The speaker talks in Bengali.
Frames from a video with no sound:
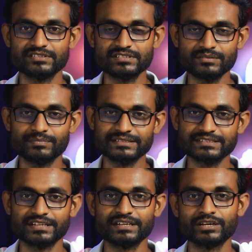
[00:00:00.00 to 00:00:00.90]
সেই
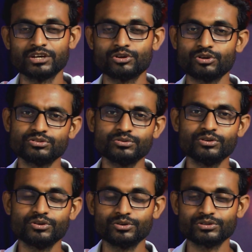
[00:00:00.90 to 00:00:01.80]
বাজারে
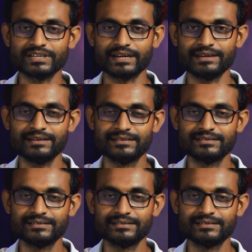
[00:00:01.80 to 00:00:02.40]
কতগুলো লোক থাকে